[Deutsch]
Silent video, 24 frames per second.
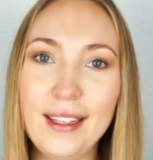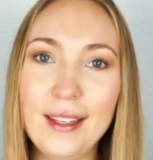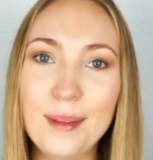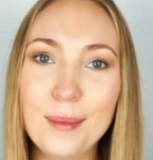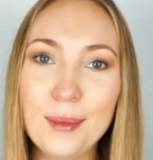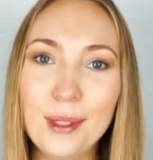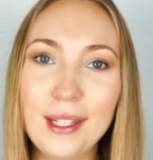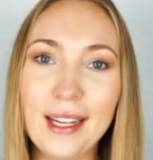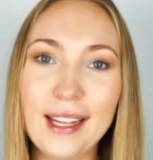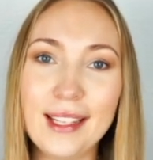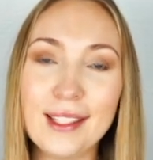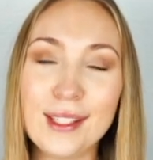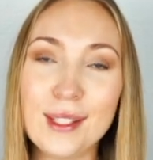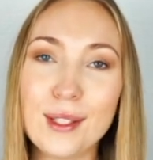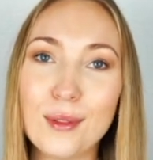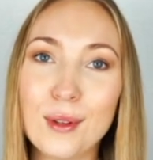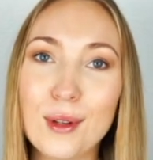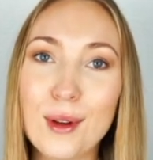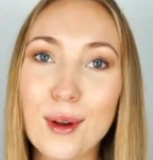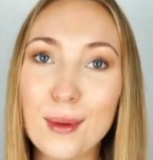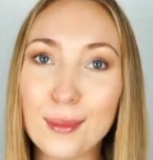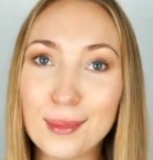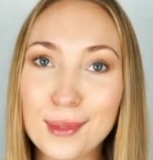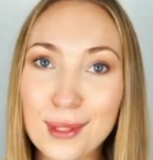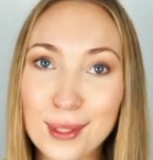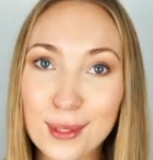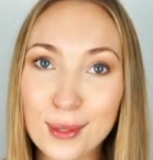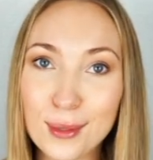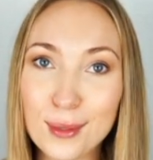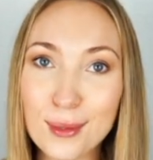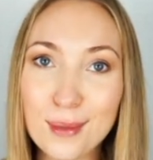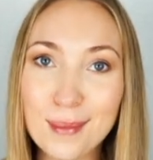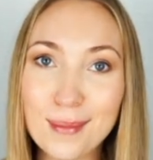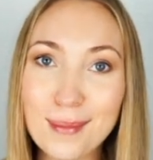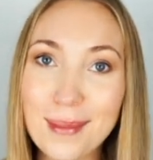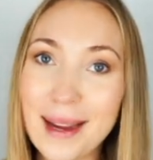Lieben und herzlich willkommen zu
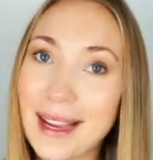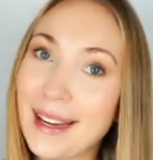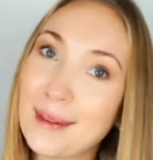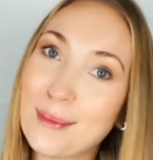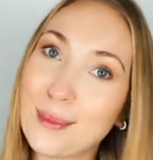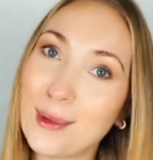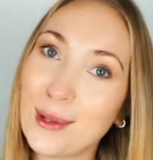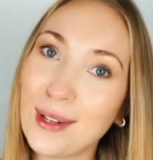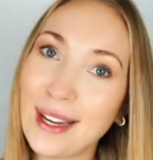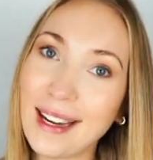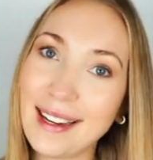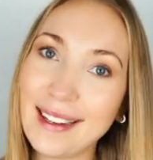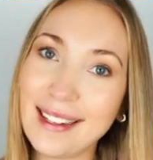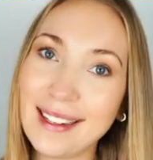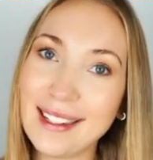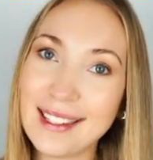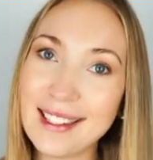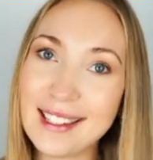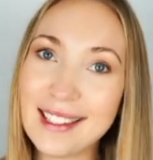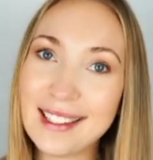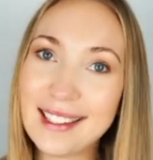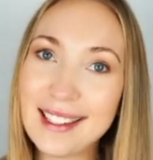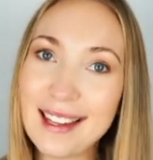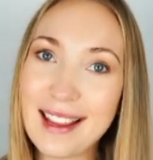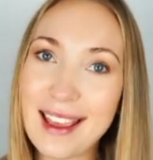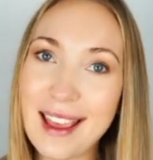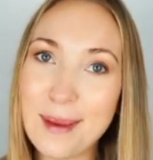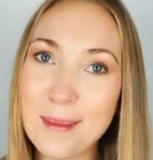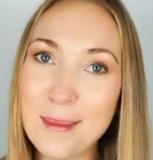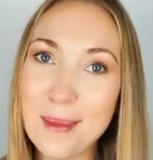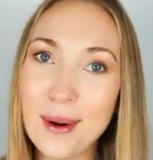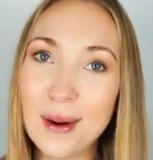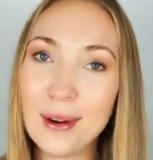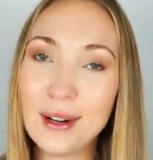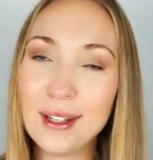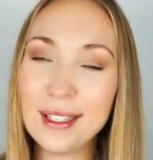meinem monatlichen
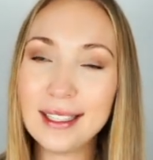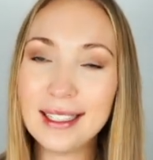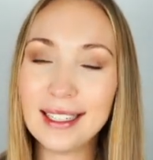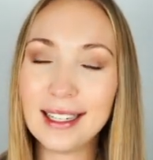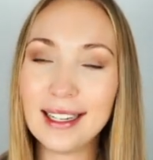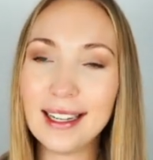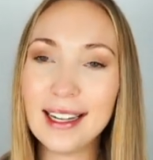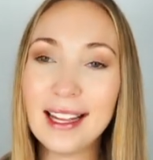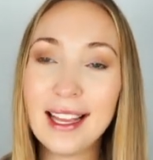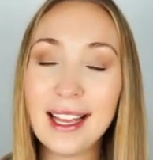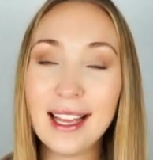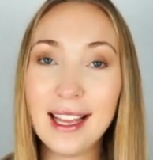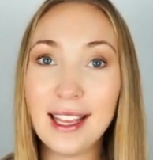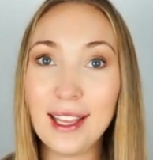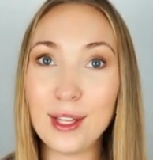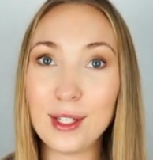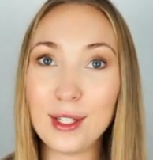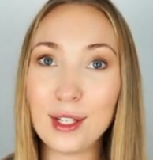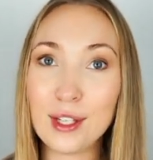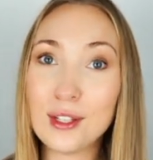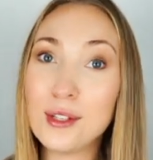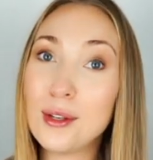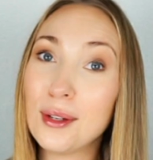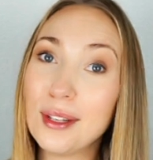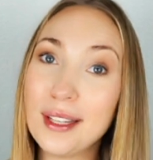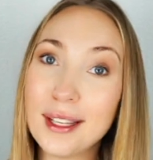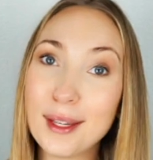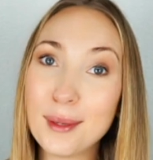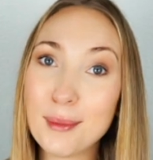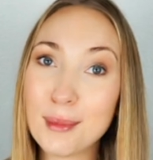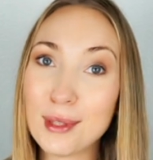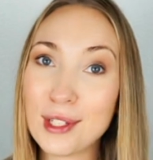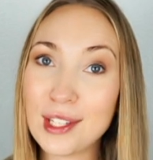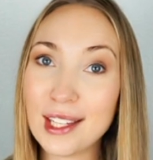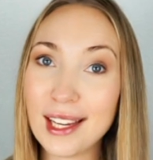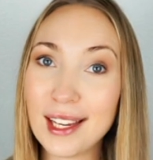DM-Haul. Ja, ich entschuldige
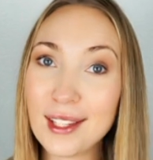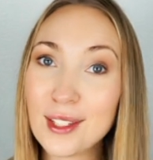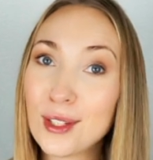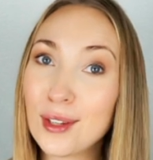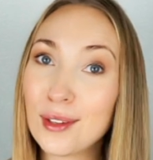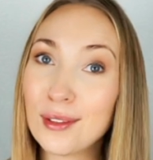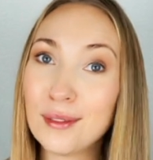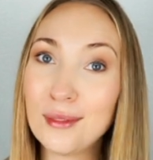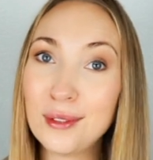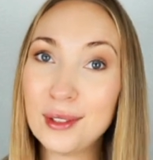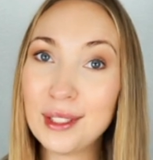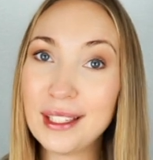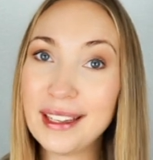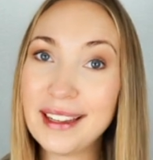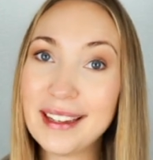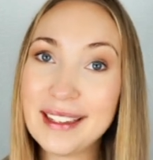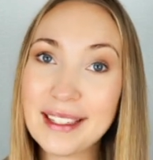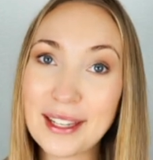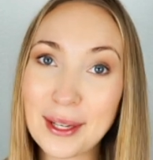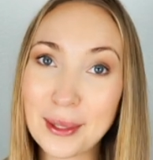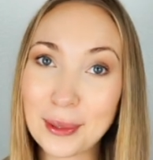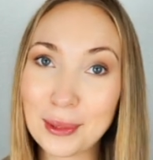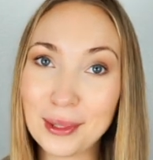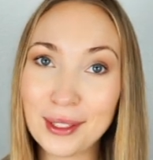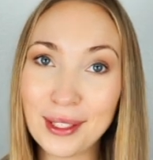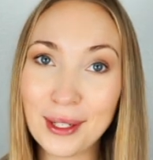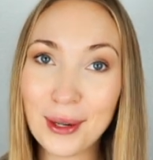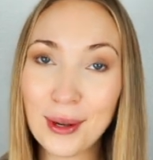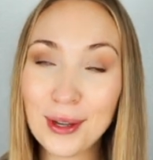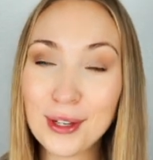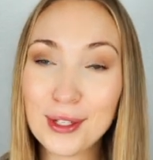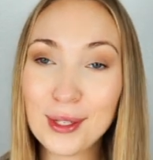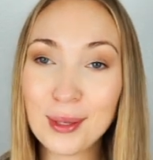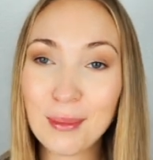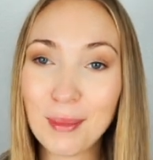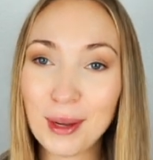mich jetzt schon für die
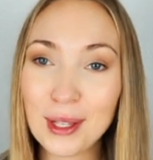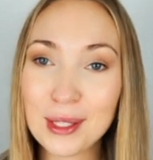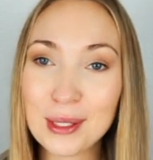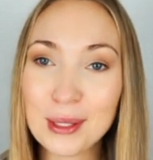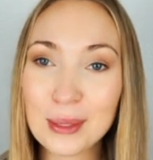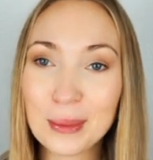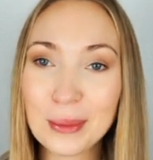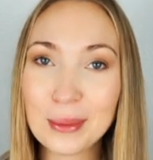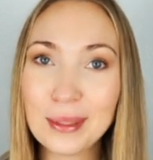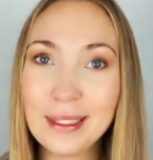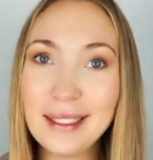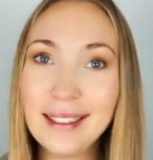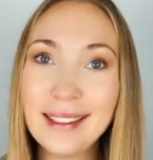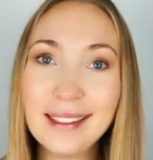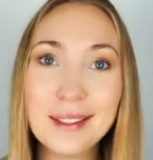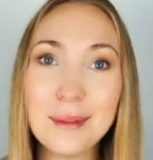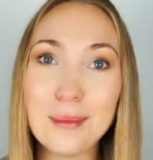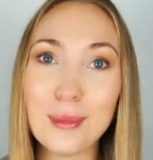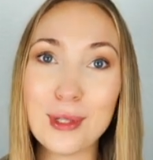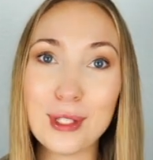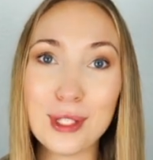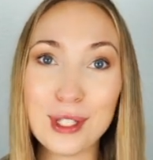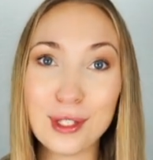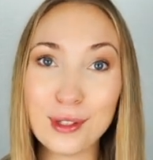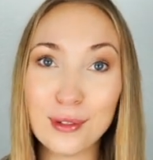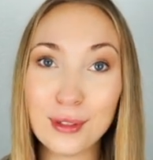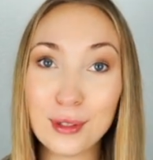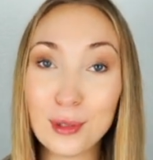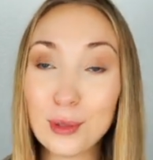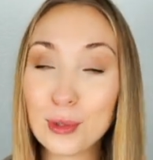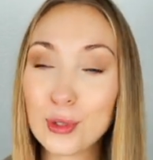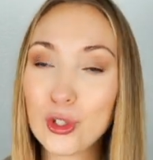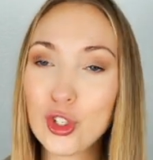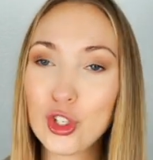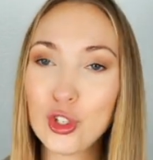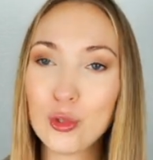Hintergrundgeräusche. Mein Sohn liegt nämlich hier
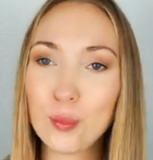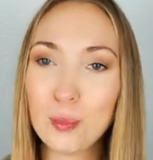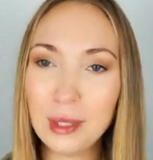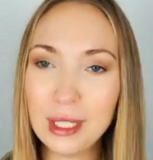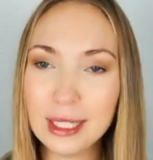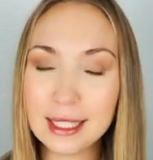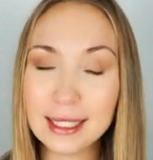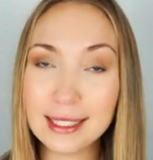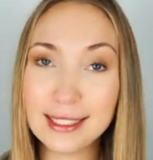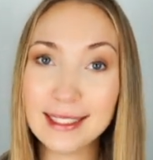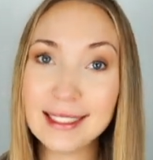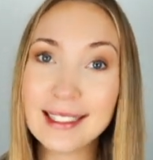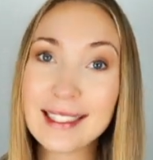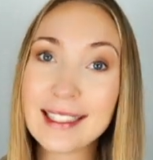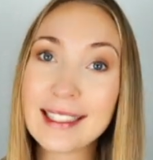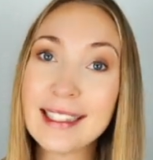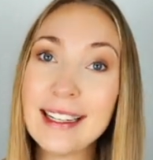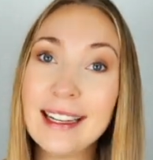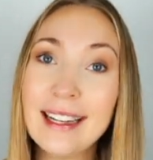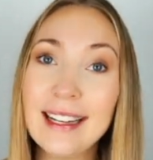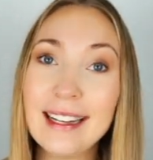und spielt.